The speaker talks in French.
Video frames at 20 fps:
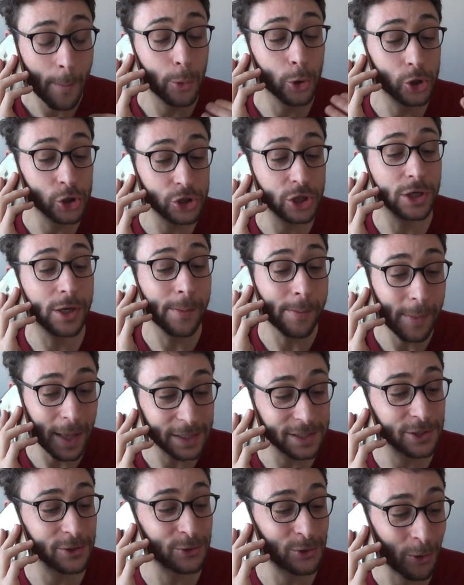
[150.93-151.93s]
pour que je le
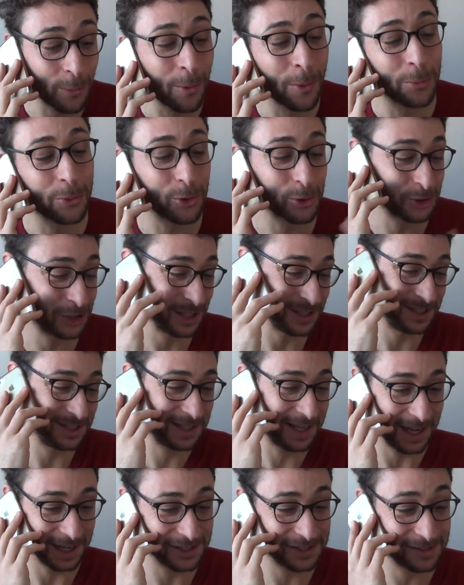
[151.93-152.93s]
mette dans mon prochain
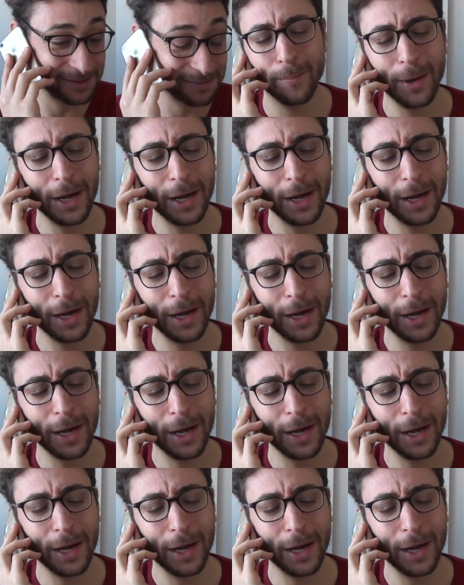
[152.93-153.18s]
sketch.